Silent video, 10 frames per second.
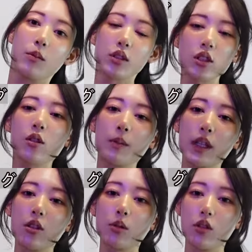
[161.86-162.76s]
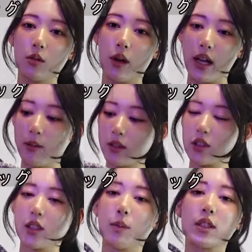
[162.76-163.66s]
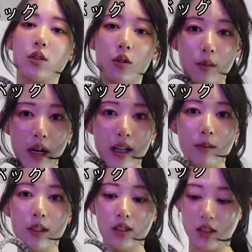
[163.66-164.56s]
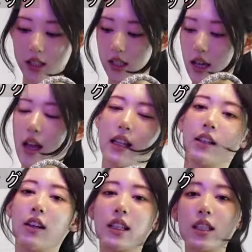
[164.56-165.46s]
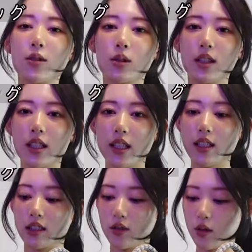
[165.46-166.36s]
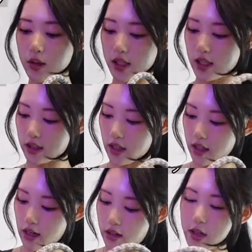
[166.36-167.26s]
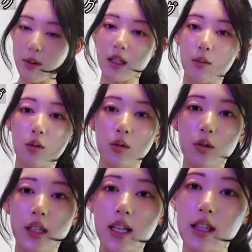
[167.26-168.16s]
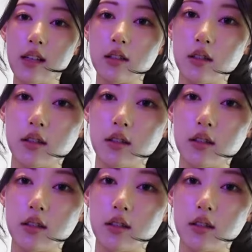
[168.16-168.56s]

もちろんペットボトルも入りますしパソコンも入りますしで私個人的にすごい嬉しかったのが今でもこの入れてる